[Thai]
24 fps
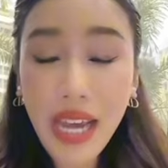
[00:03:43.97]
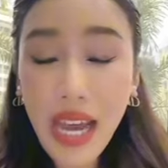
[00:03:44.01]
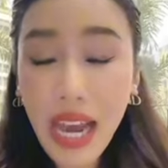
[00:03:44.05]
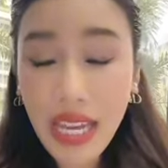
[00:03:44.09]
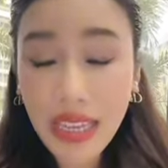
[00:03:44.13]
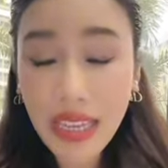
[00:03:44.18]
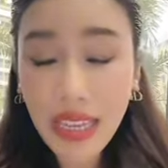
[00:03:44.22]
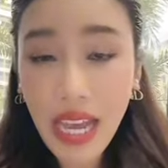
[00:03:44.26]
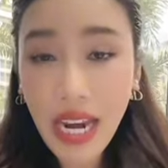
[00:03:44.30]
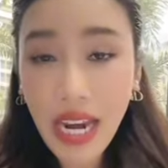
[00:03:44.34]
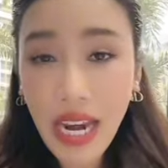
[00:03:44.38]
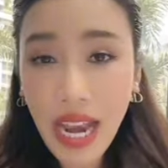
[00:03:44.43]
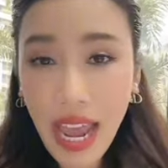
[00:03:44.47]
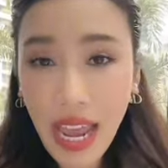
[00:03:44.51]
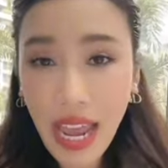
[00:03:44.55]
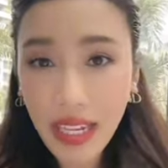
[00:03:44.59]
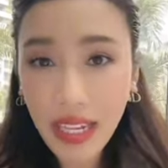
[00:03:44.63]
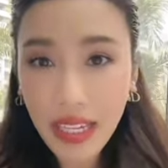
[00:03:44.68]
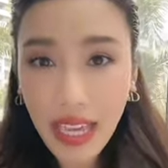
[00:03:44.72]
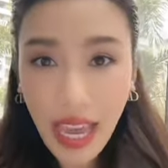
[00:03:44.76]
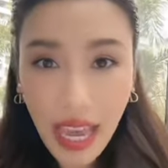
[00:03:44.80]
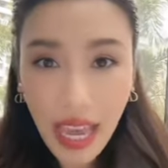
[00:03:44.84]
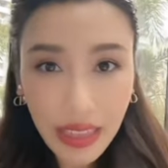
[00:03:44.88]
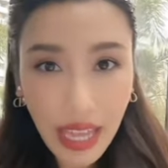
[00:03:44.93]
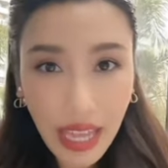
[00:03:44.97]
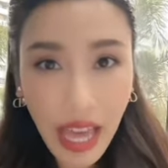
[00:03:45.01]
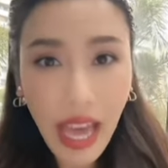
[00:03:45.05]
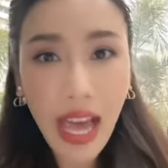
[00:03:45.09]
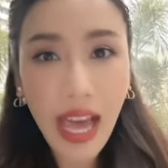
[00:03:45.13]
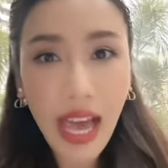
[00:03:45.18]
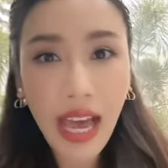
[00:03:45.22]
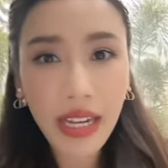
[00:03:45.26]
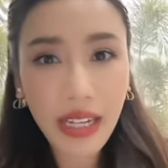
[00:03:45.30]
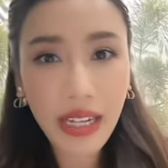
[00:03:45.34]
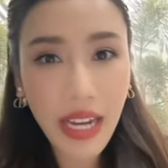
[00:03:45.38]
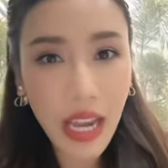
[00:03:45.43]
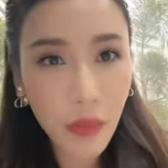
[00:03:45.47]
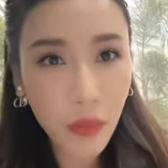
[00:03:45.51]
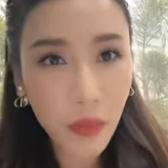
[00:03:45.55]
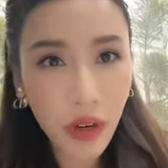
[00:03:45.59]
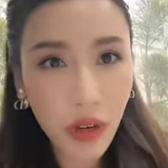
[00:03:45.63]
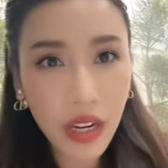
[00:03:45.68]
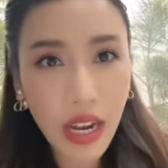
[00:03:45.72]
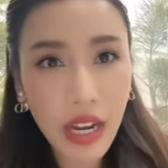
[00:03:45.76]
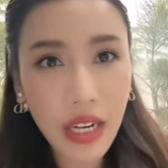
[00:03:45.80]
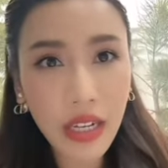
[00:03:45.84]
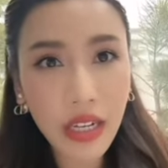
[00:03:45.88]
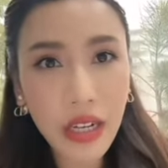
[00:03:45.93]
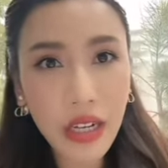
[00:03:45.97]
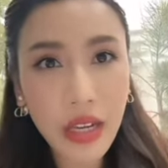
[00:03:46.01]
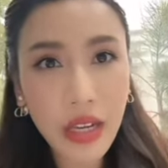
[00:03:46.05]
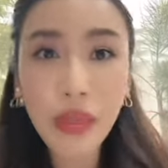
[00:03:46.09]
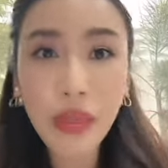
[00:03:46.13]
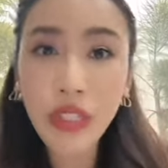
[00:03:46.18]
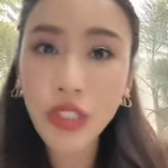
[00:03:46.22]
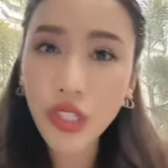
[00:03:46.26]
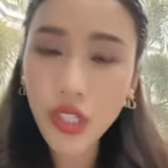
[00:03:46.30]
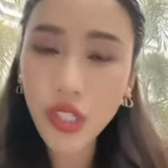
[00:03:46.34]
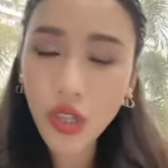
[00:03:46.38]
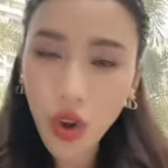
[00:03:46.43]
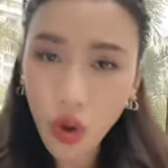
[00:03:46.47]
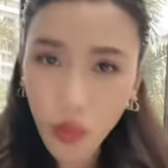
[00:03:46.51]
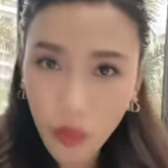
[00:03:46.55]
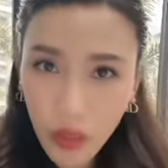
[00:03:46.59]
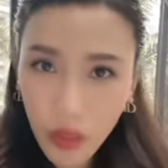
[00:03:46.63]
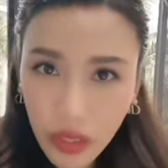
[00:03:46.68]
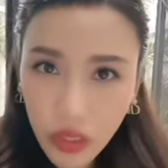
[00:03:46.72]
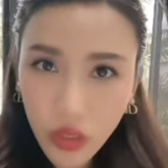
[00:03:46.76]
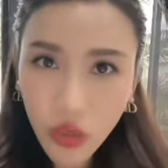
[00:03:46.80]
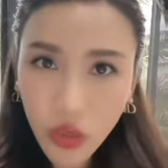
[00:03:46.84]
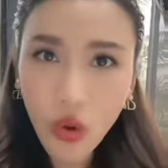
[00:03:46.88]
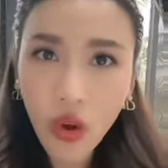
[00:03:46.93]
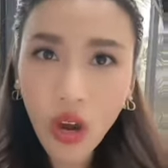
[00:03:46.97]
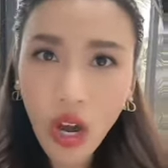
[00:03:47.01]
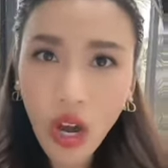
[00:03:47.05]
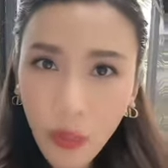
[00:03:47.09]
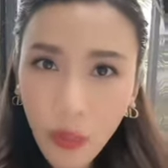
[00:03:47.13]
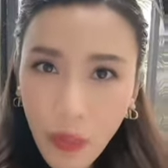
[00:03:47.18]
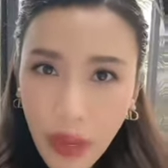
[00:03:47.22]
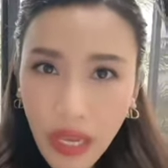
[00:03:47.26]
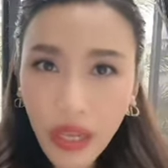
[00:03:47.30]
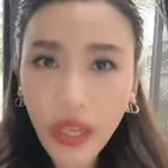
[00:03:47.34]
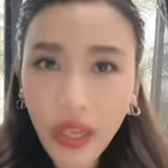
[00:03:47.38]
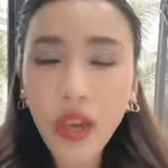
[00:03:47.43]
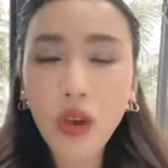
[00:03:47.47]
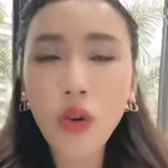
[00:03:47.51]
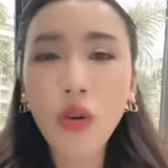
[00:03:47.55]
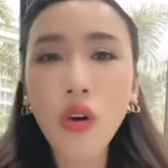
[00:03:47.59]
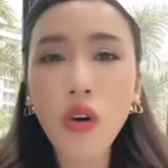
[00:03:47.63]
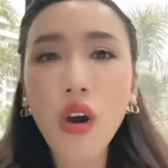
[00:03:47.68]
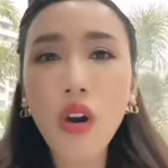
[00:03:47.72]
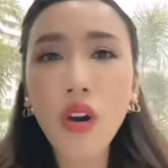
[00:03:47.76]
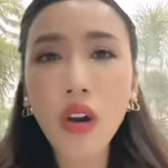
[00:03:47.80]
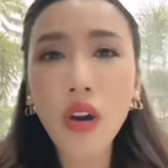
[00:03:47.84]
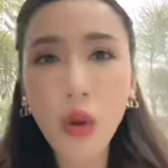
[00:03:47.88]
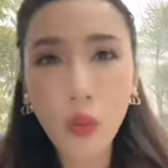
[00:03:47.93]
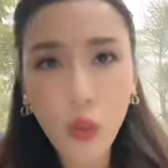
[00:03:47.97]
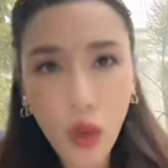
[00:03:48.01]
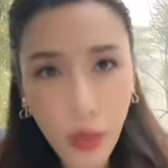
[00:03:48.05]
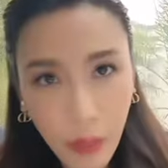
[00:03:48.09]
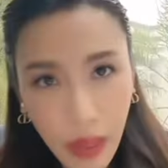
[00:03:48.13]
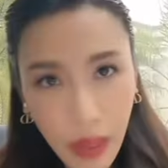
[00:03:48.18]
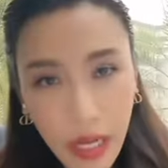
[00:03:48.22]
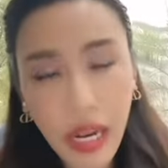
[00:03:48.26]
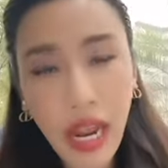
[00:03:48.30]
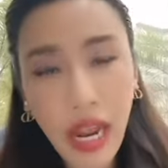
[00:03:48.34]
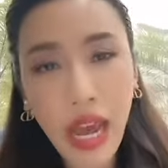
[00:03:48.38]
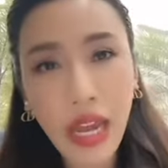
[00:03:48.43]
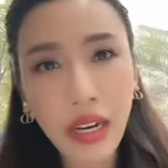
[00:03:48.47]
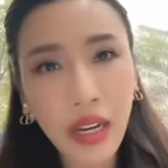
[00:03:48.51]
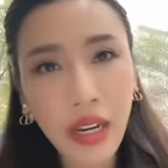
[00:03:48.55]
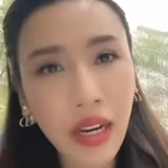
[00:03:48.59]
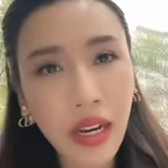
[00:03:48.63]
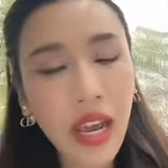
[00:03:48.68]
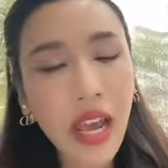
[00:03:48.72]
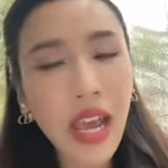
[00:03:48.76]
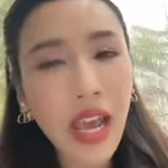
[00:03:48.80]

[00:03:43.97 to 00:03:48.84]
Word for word: มีการถแถลงแก้ต่างในประเด็นที่มีชื่อของบิ๊กโจ๊กเข้าไปเกี่ยวข้องกับเว็บพนัน